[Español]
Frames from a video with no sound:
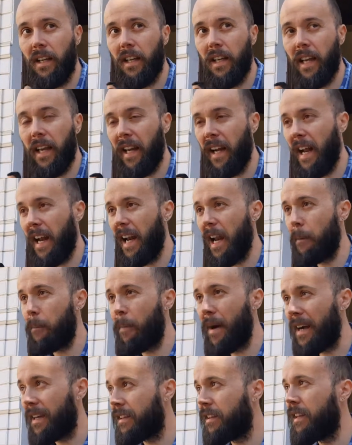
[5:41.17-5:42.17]
que era la
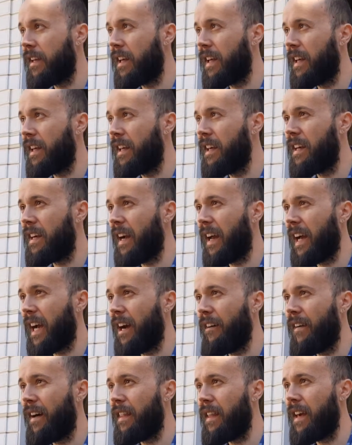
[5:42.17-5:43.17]
parte que se
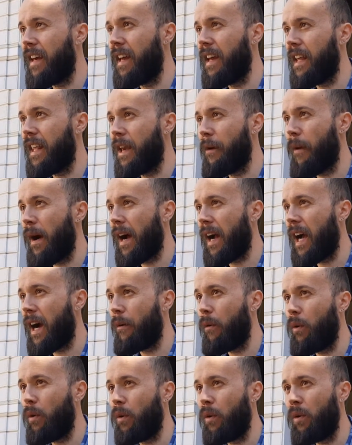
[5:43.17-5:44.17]
encargaba de llevar a
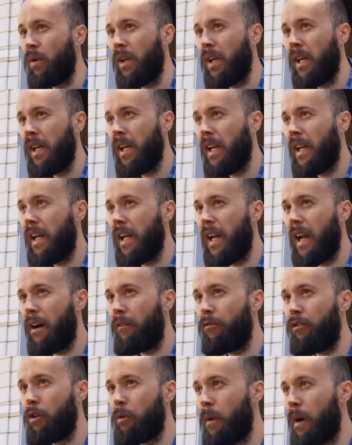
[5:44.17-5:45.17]
cabo la
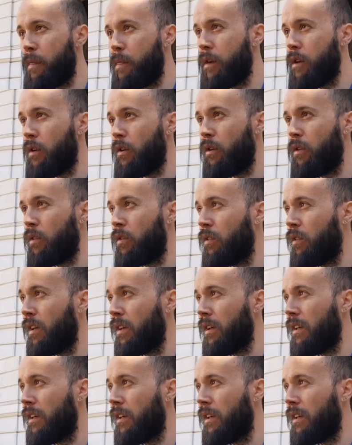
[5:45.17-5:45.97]
formación,